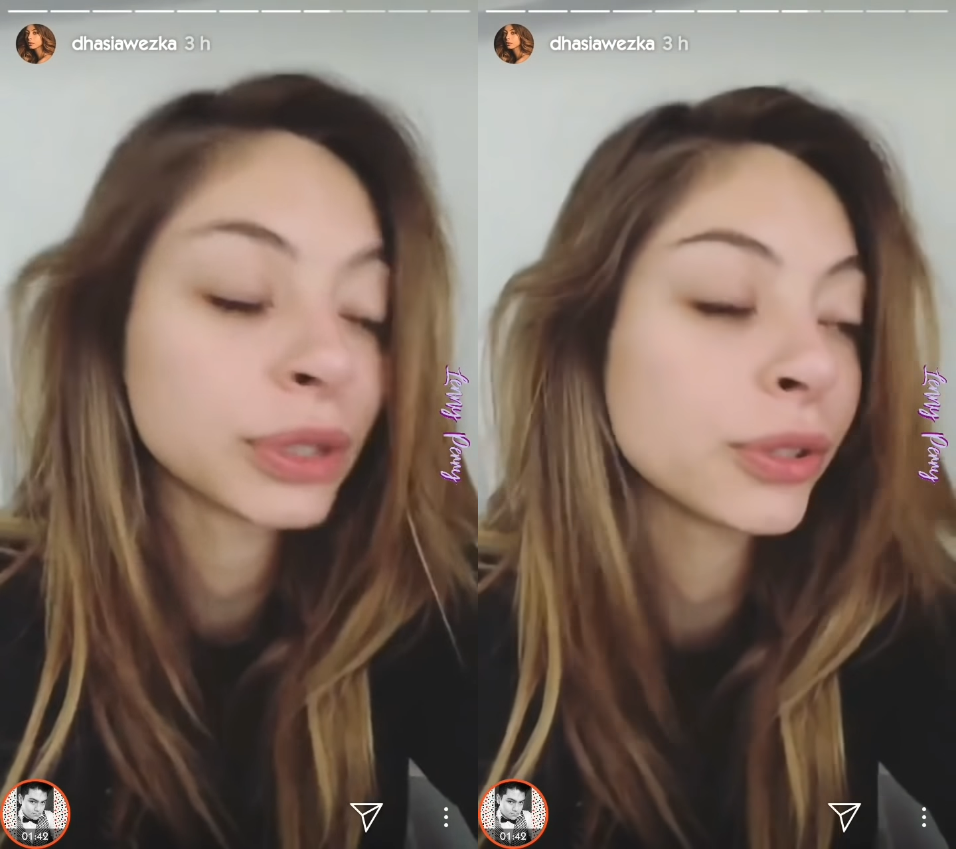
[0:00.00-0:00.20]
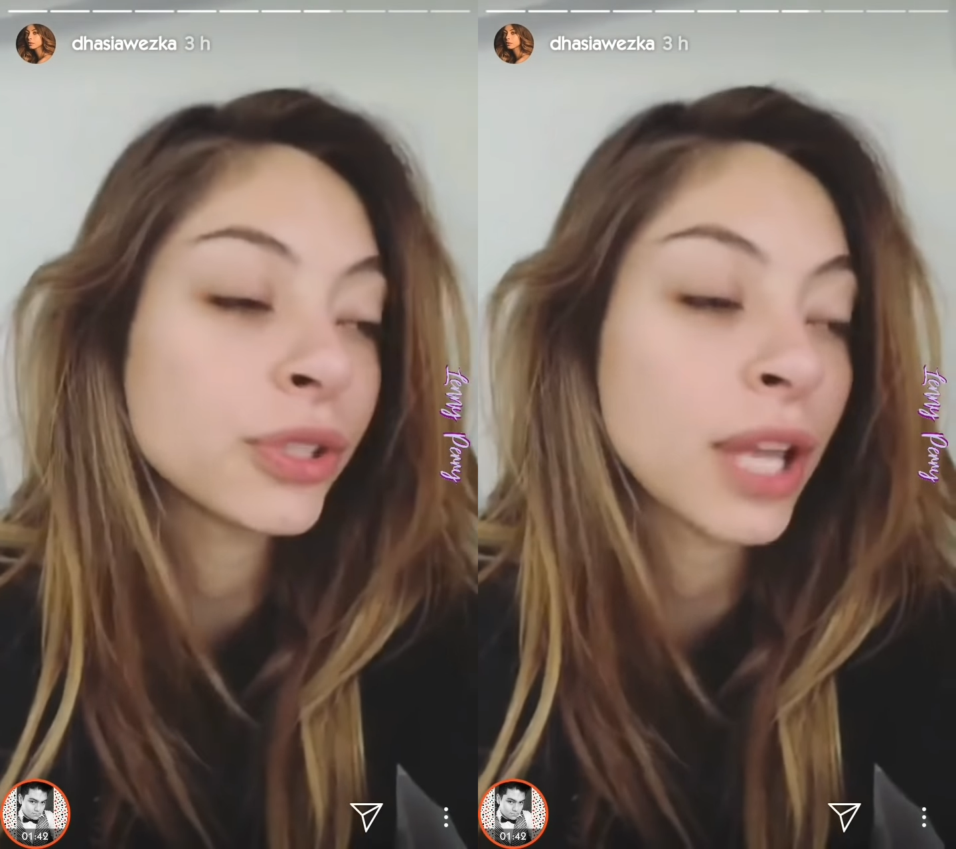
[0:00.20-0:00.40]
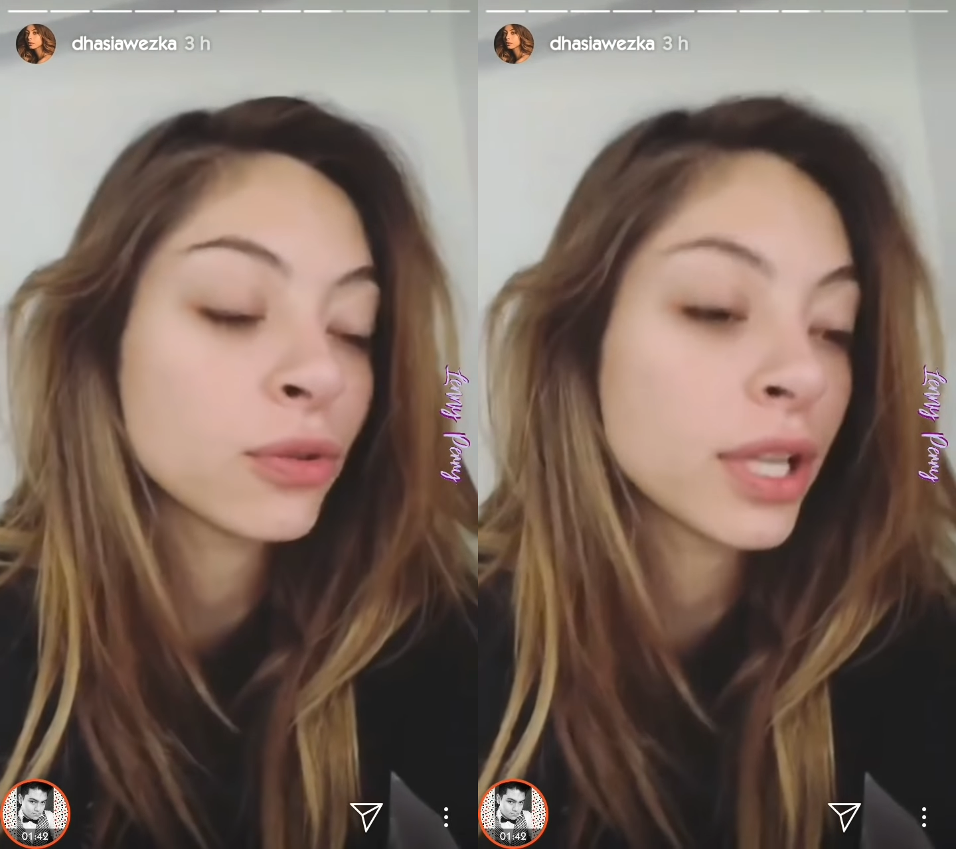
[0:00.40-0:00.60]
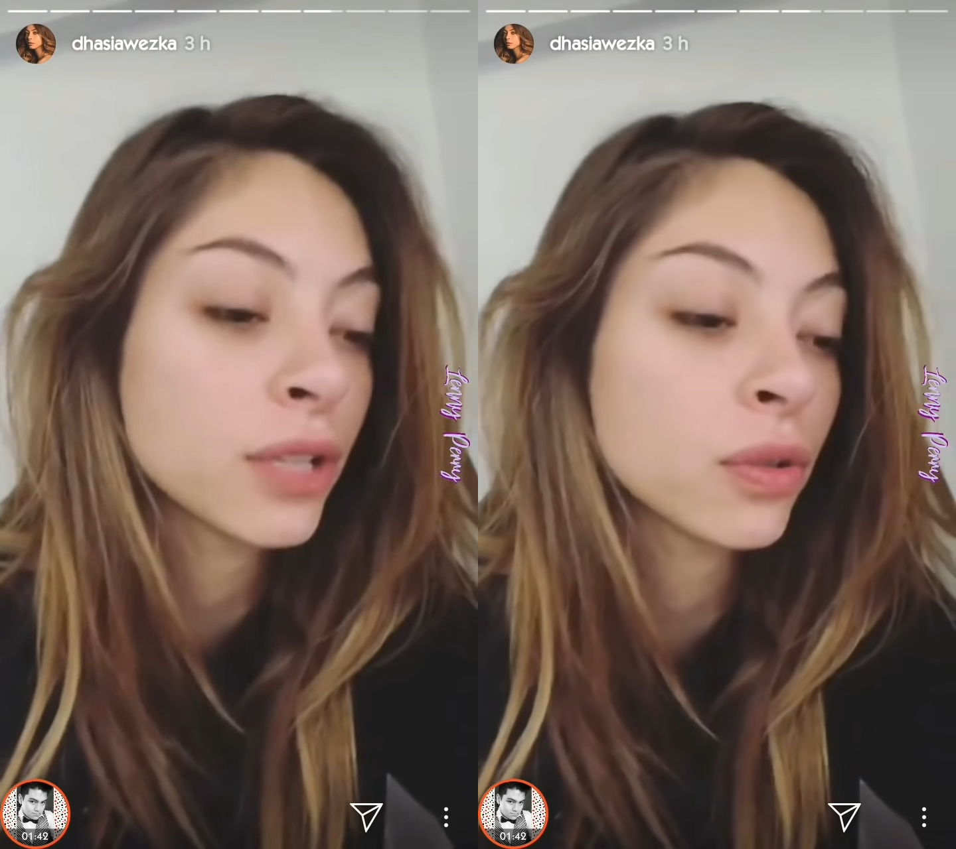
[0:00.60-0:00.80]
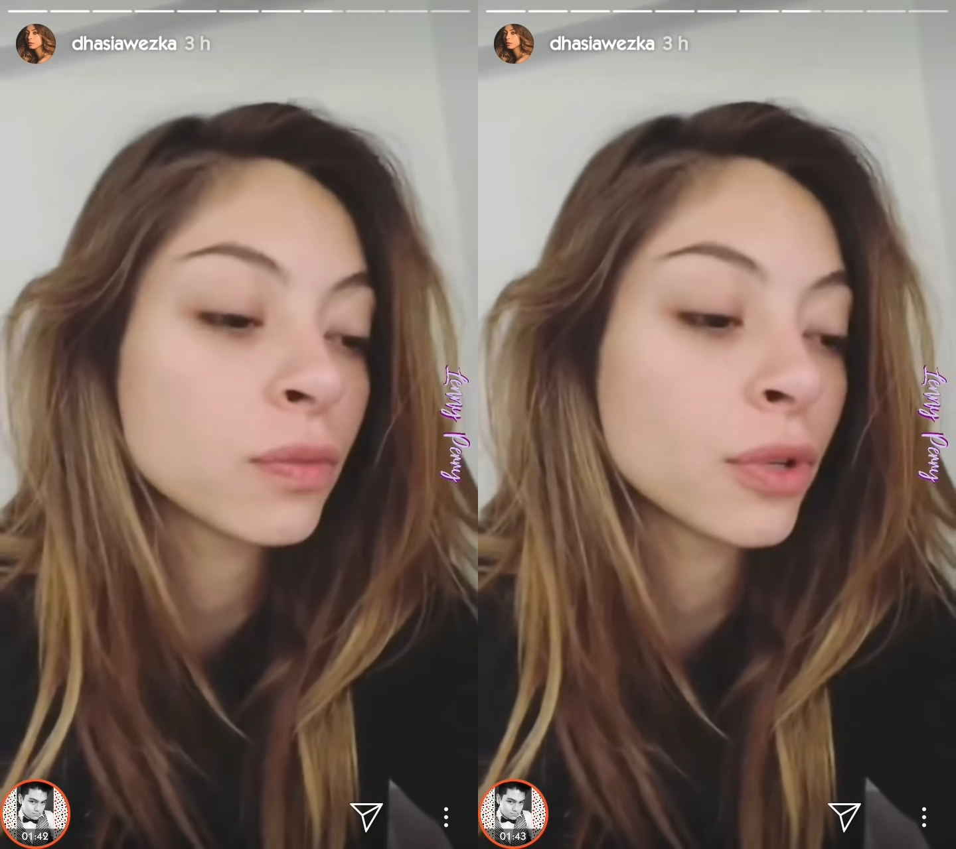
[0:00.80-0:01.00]
pues no sé,
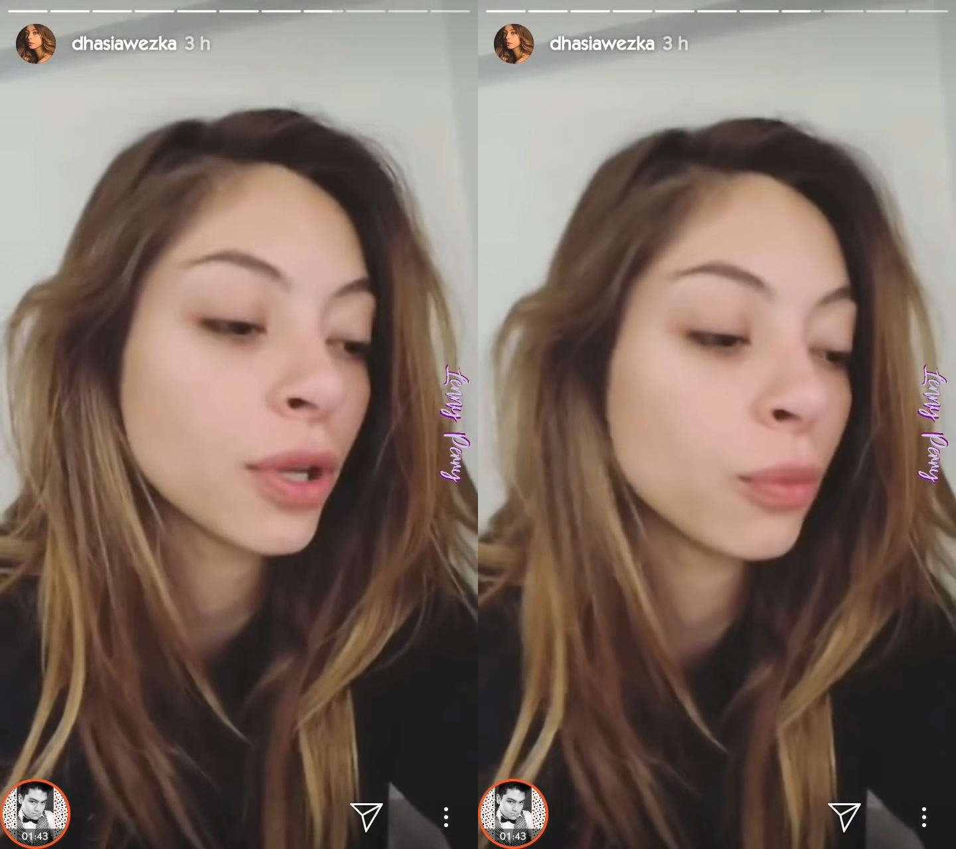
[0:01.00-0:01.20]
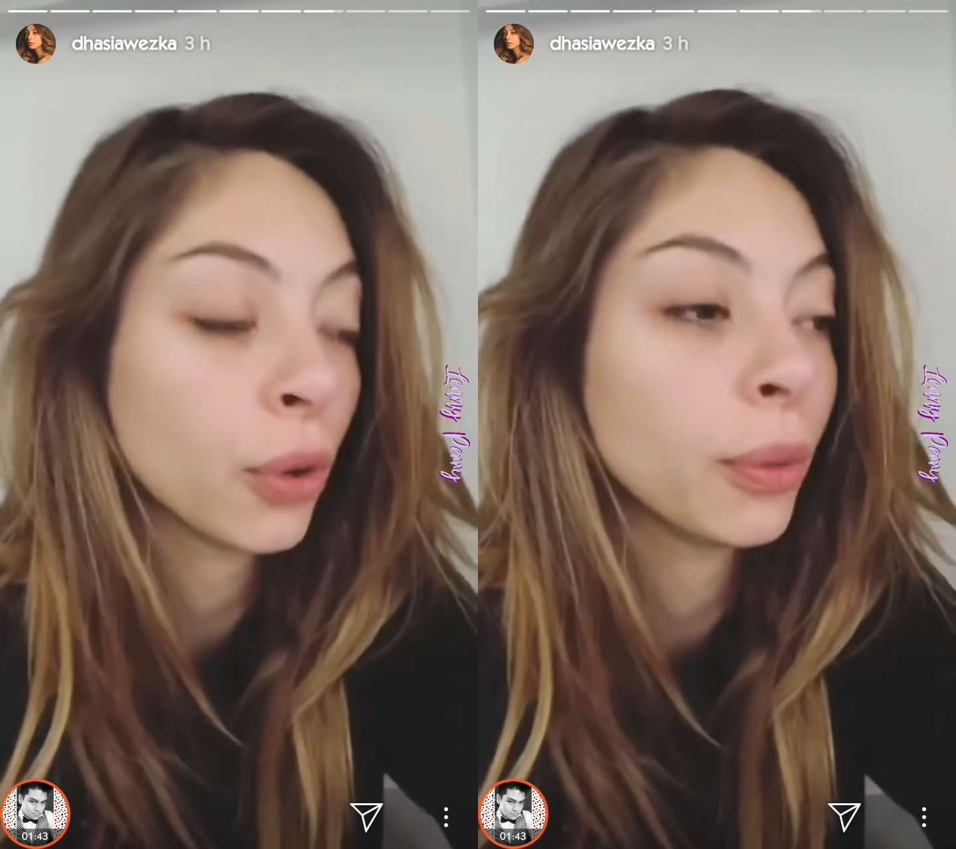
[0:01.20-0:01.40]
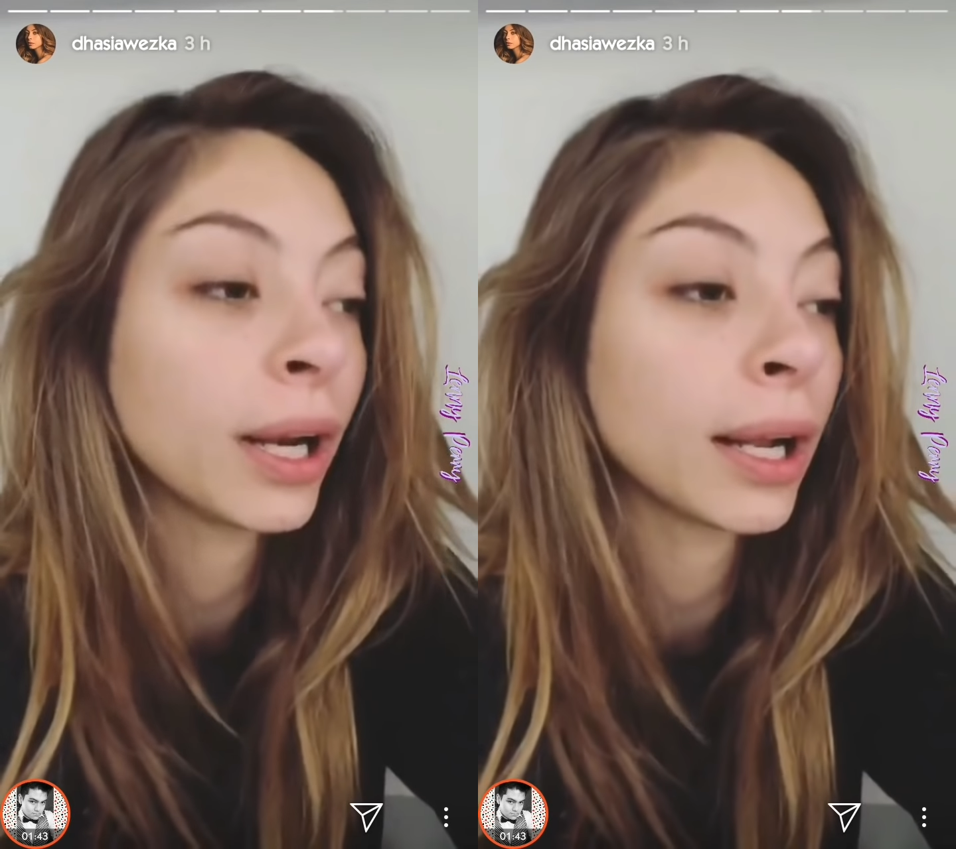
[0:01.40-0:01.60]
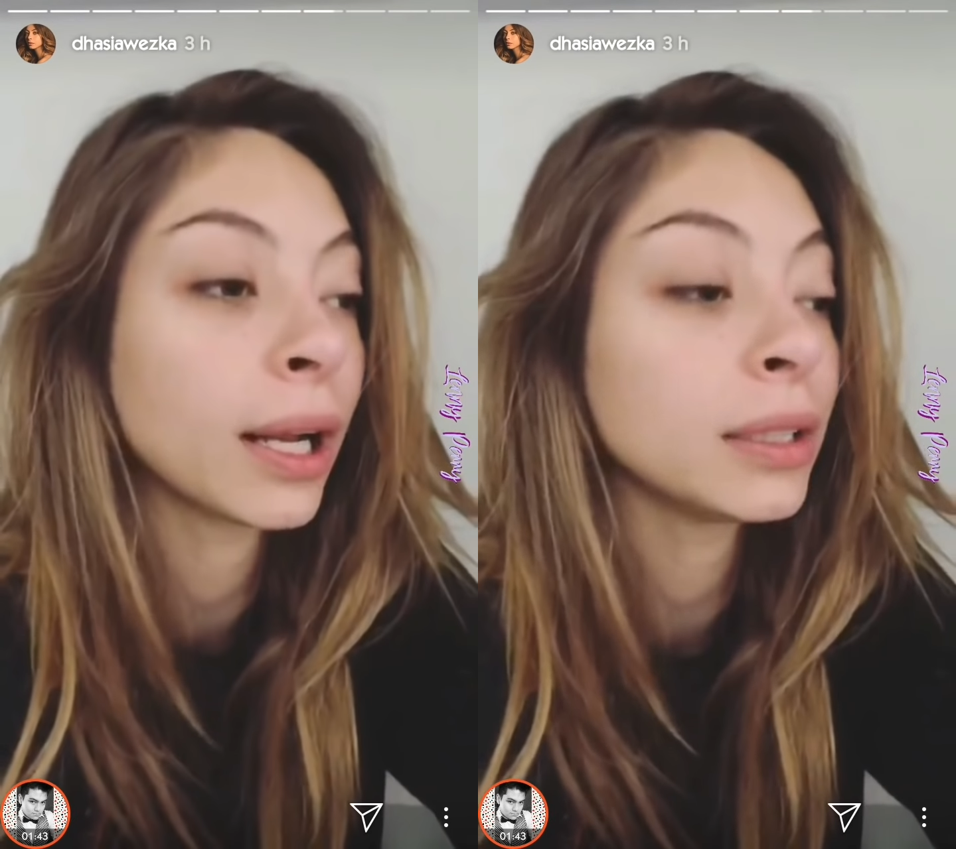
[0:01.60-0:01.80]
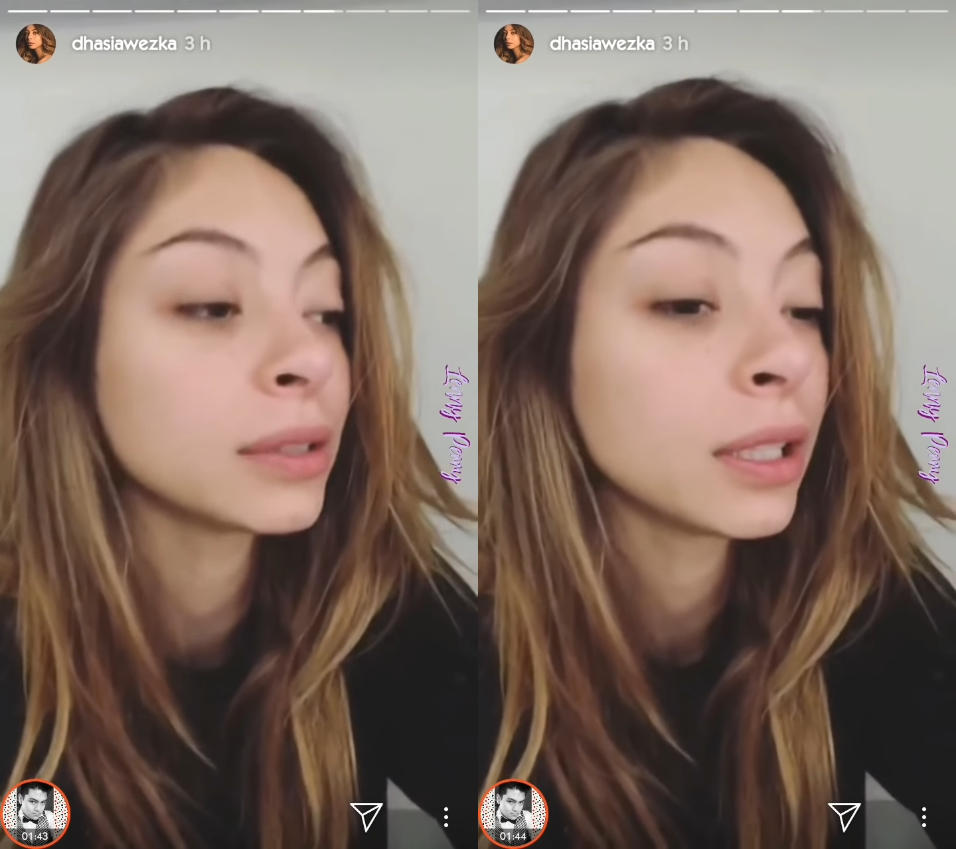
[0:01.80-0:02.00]
ustedes son muy, muy
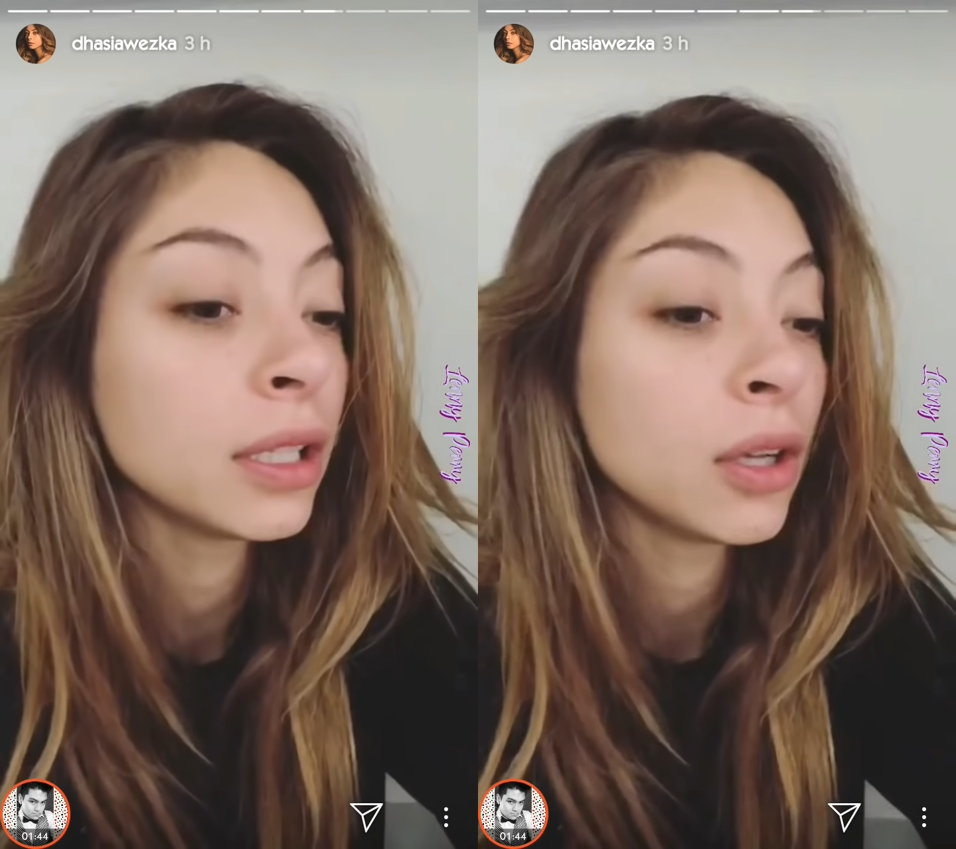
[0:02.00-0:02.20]
vergas.